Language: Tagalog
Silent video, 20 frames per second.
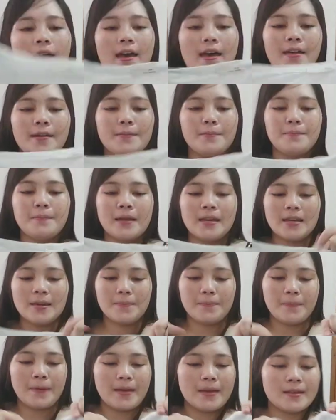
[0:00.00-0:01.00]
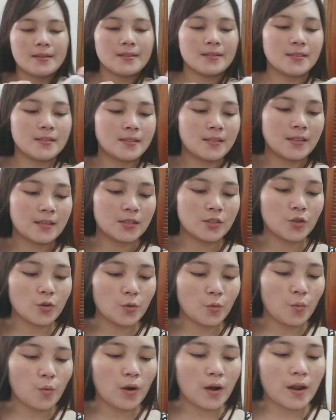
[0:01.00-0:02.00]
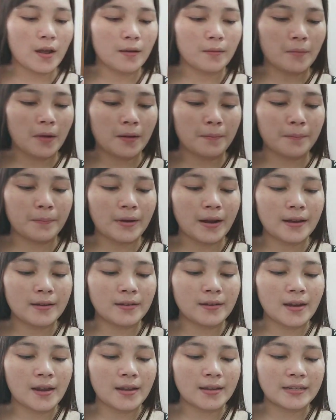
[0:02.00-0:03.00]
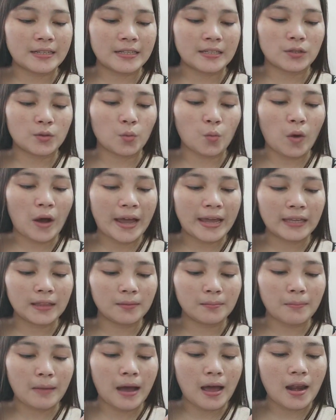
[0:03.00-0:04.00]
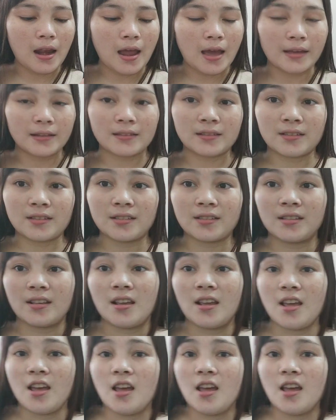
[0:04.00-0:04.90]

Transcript: and manifest. Tapos yung walang, ang brand niya is White Balance.